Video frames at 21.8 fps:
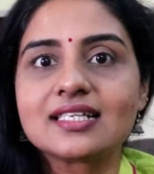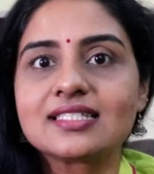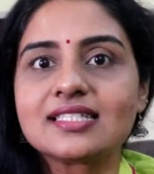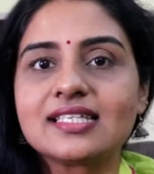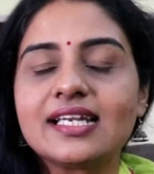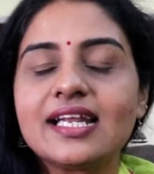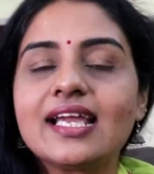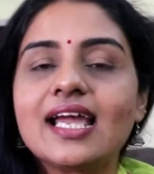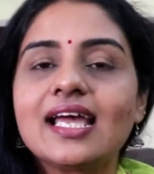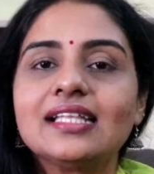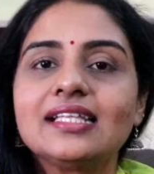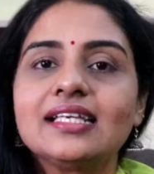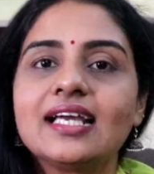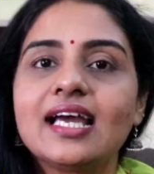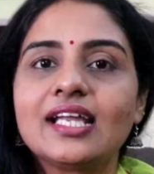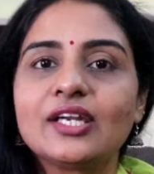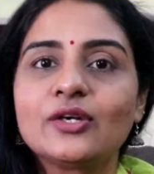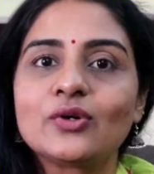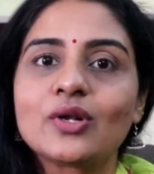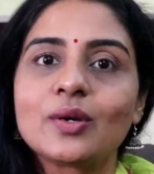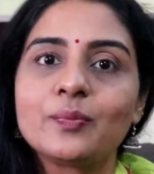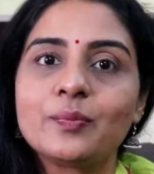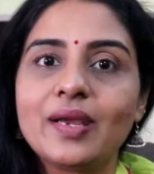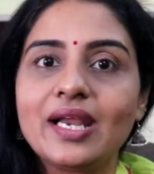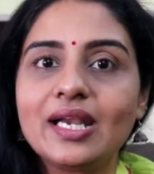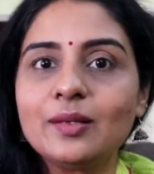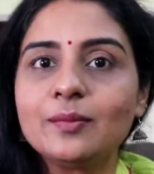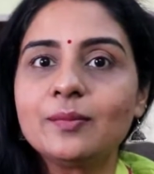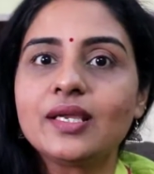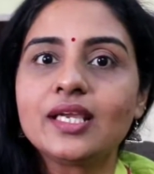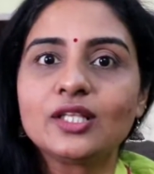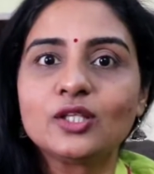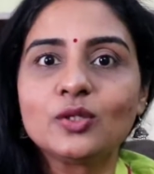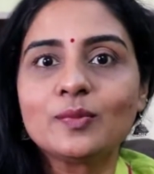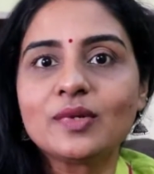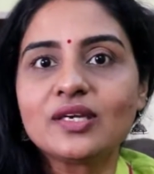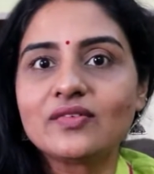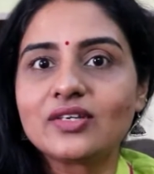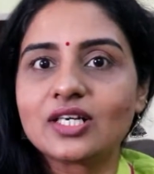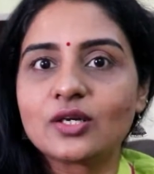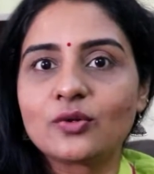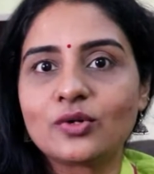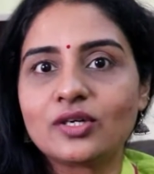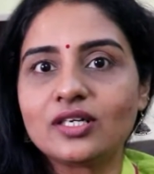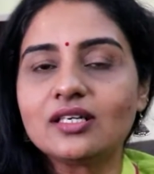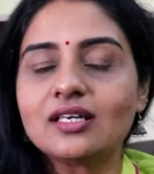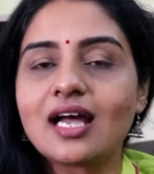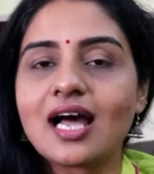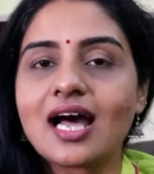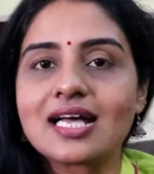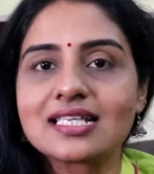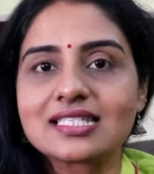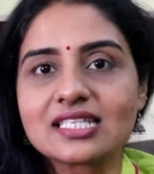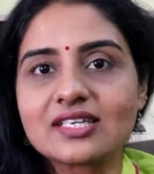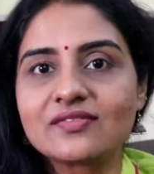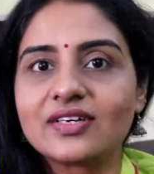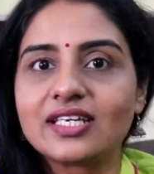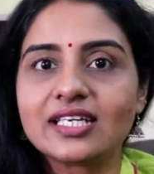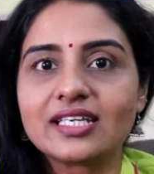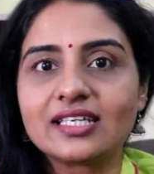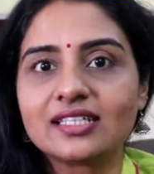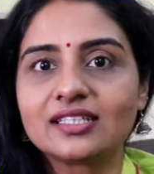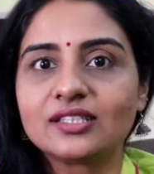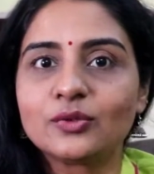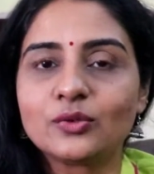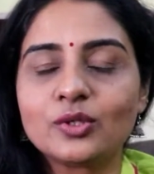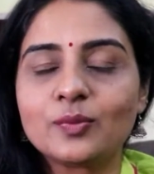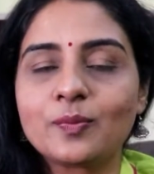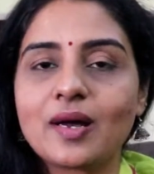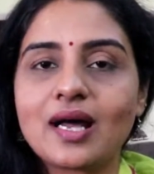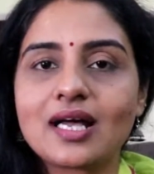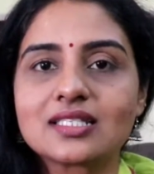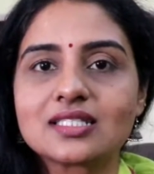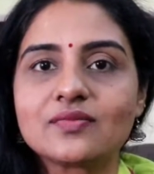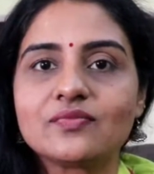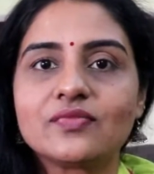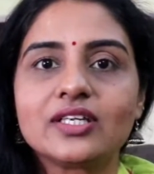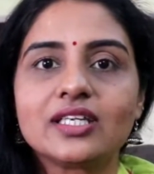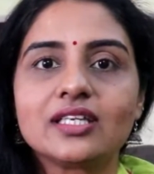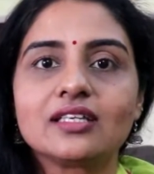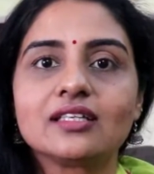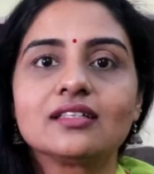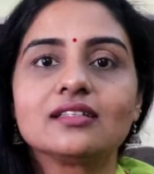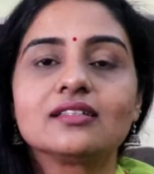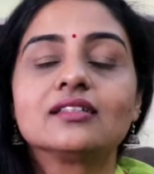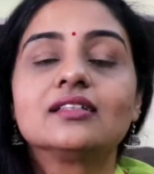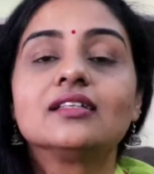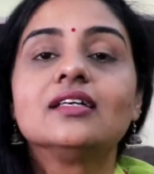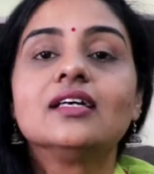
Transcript: சிறை அதிகாரியோட பெண் மீதும் இவருக்கு ஒரு ஆசை வருகிறது ஒரு பாசம் வருகிறது